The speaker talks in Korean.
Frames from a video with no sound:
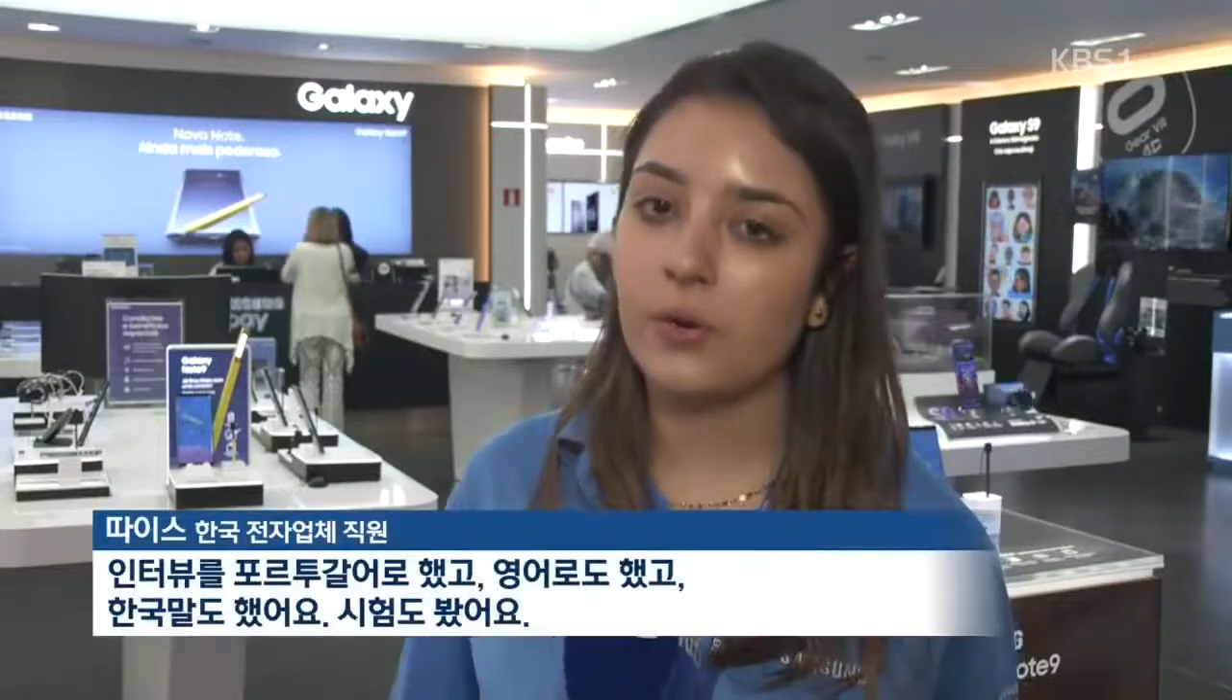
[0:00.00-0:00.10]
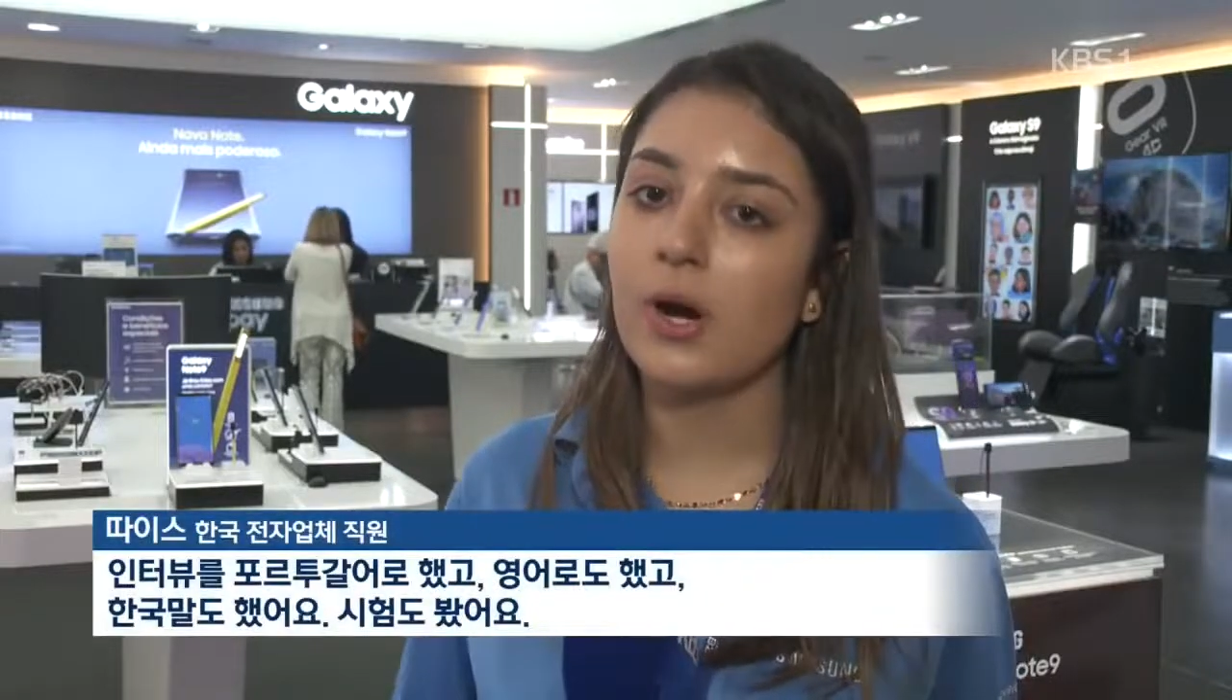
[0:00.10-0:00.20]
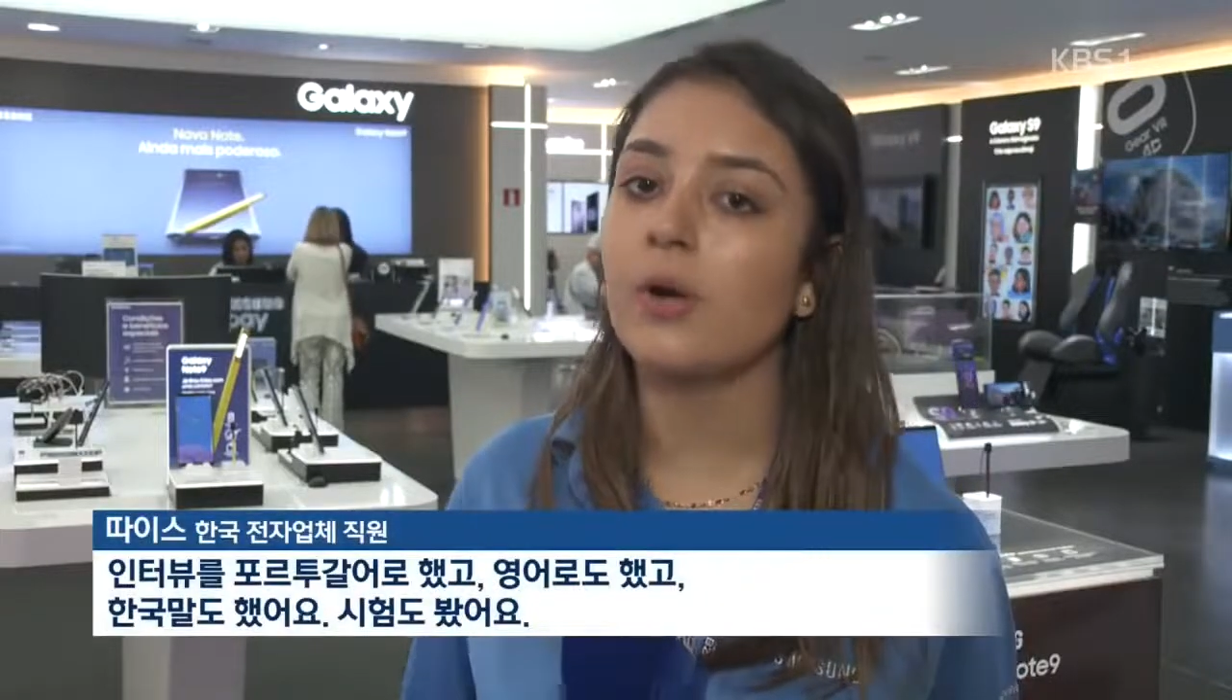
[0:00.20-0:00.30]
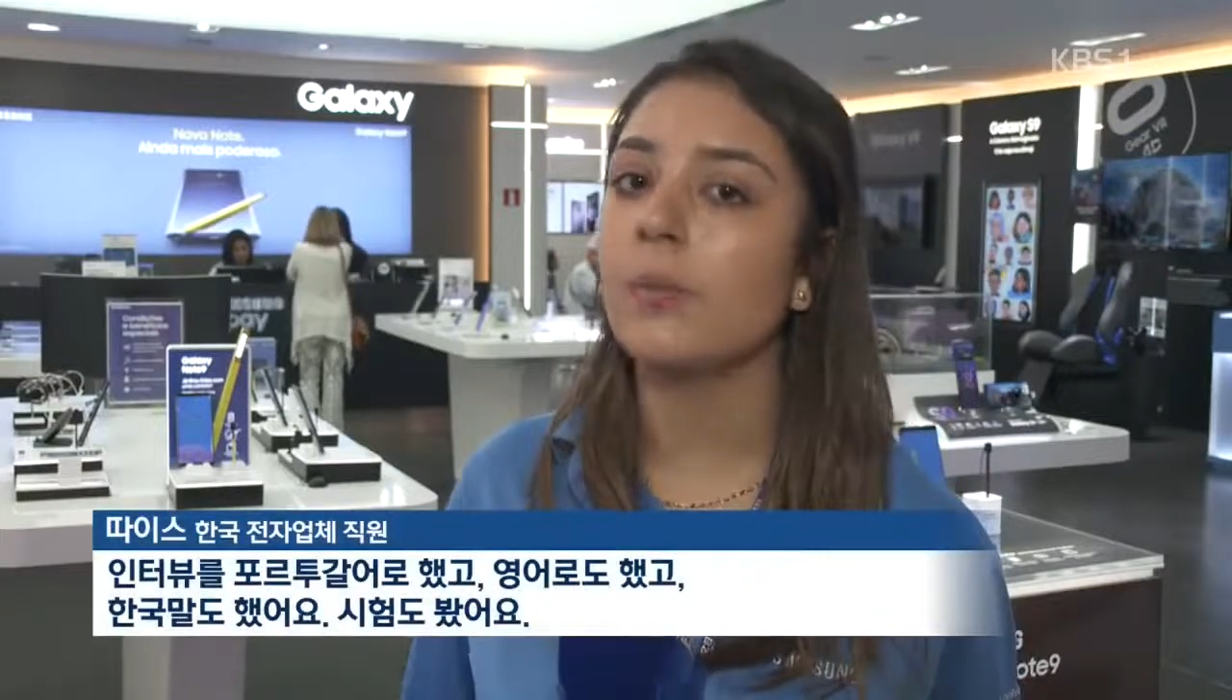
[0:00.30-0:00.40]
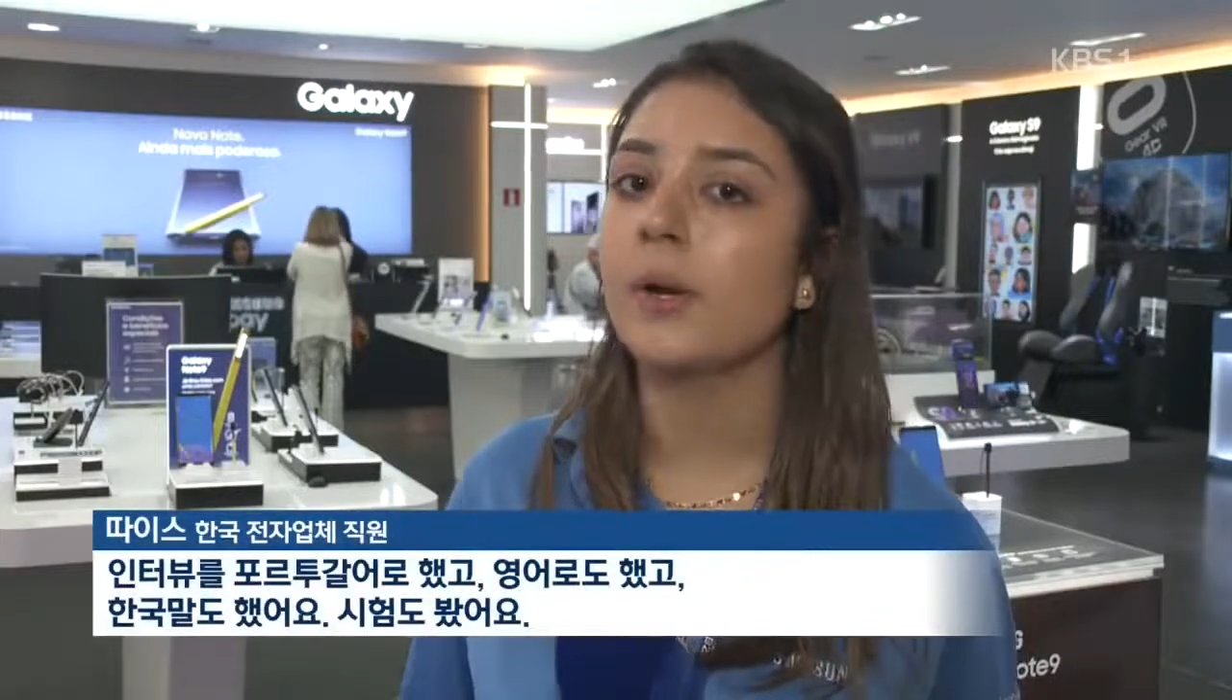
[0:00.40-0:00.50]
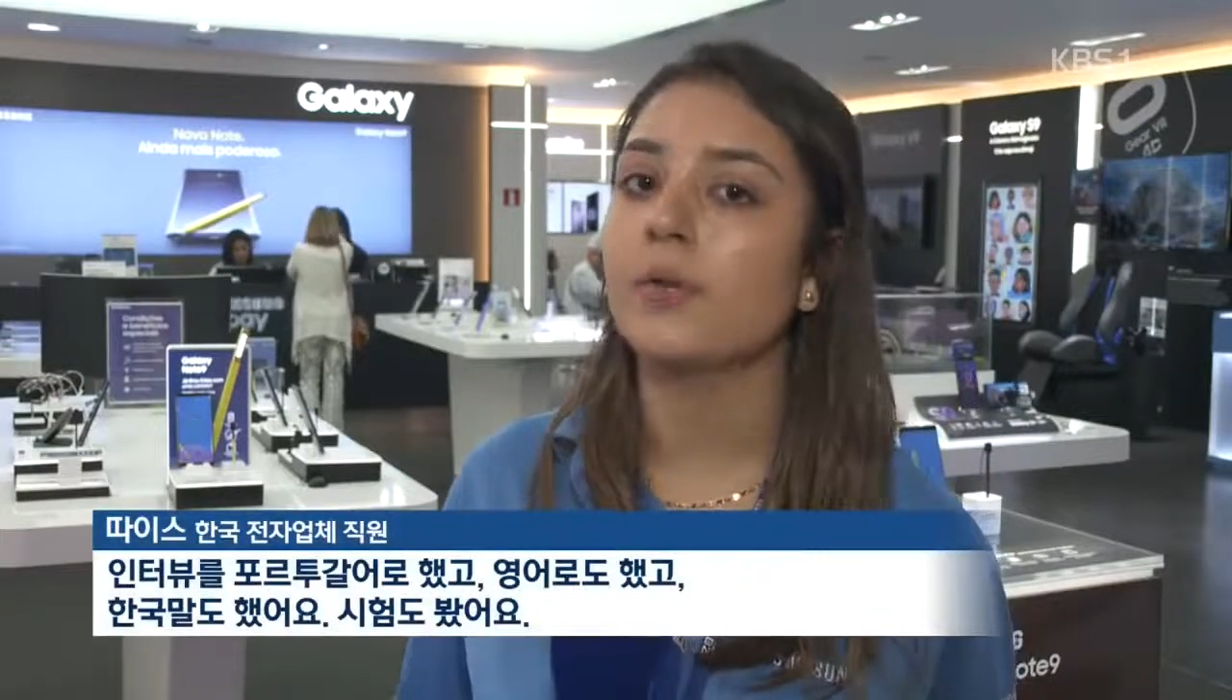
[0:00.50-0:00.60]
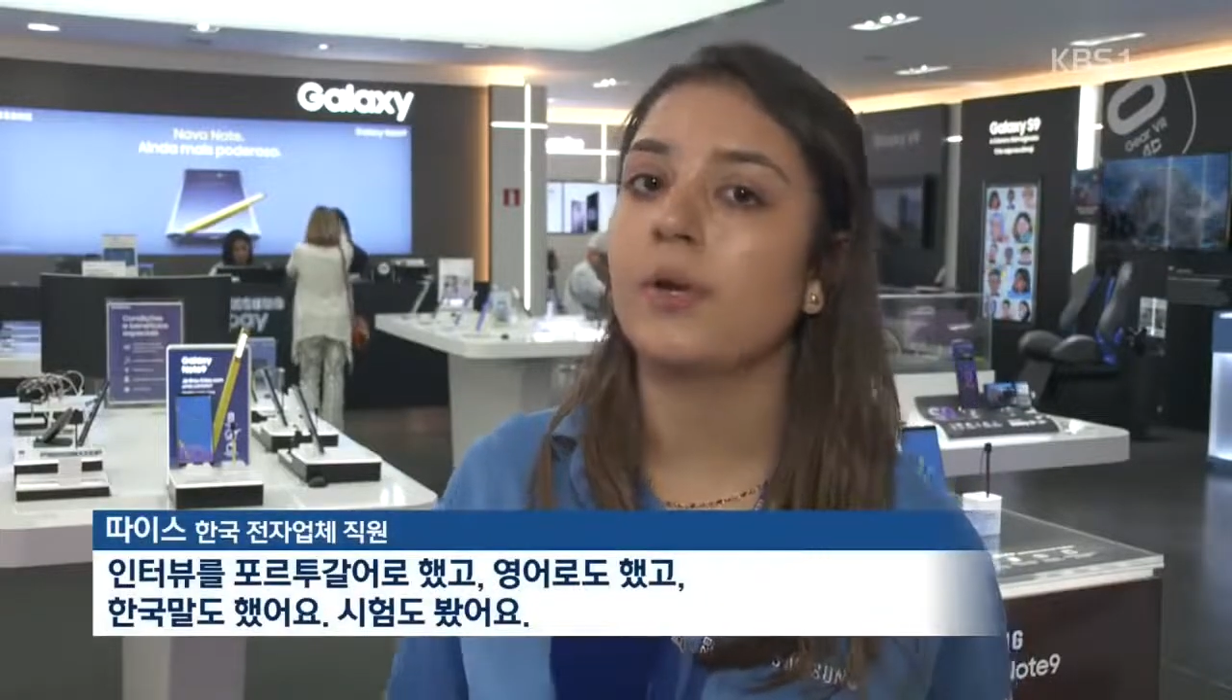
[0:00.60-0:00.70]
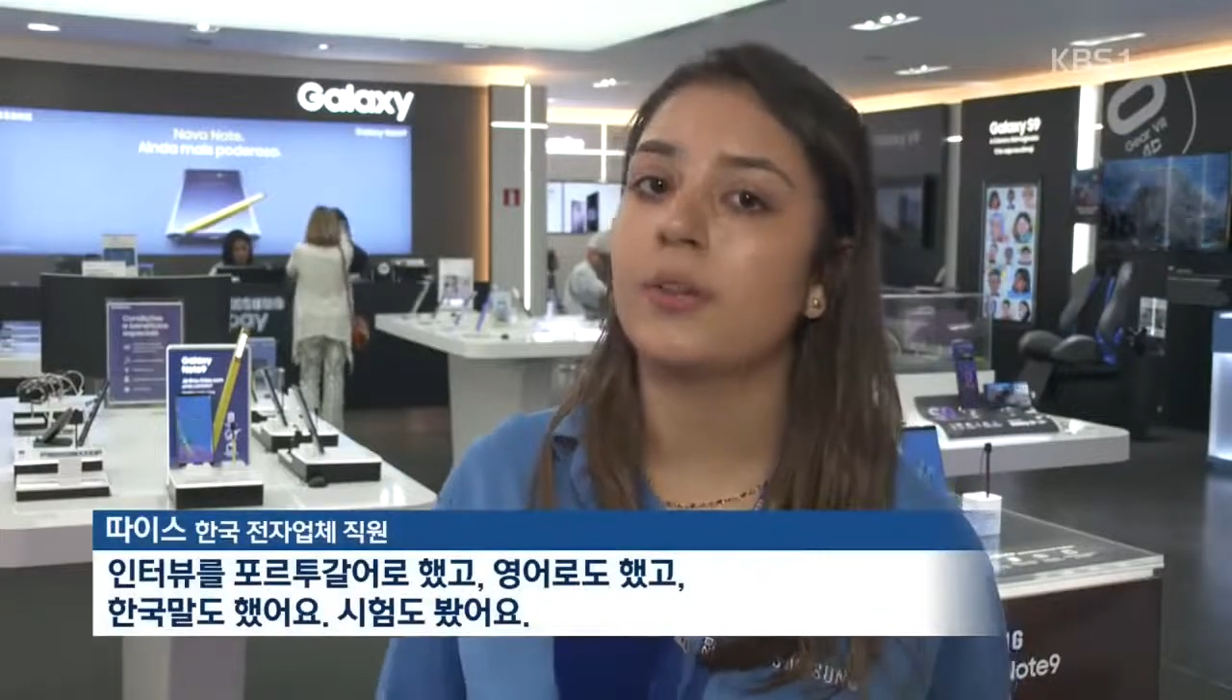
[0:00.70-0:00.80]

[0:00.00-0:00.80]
한국말도